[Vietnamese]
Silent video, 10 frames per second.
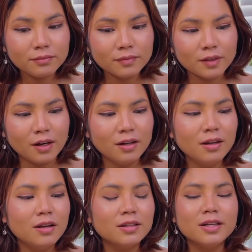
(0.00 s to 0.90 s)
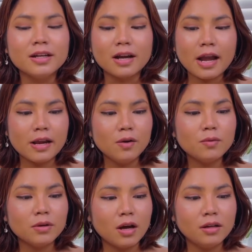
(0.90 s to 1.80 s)
đó thì ngay
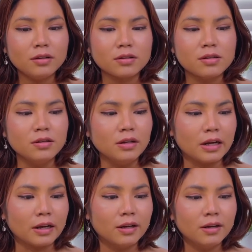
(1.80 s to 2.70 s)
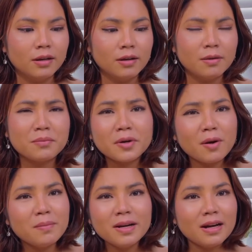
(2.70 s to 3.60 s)
lúc đó thật sự là Maria
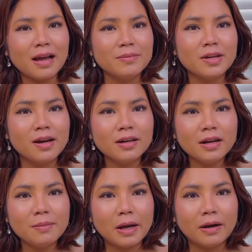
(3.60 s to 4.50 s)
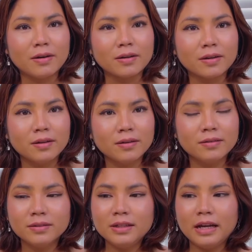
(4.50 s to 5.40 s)
không biết làm gì hết các bạn ơi
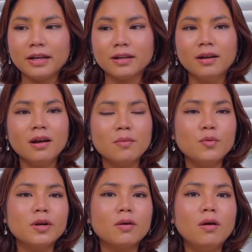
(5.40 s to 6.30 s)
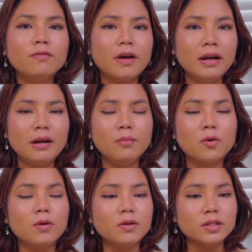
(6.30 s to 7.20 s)
với lại Maria cũng không phải là
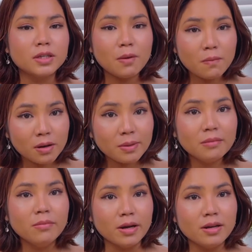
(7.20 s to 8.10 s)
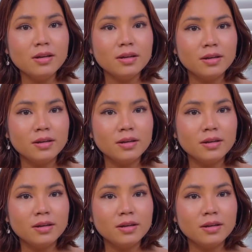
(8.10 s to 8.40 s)
một người sống ở bên Mỹ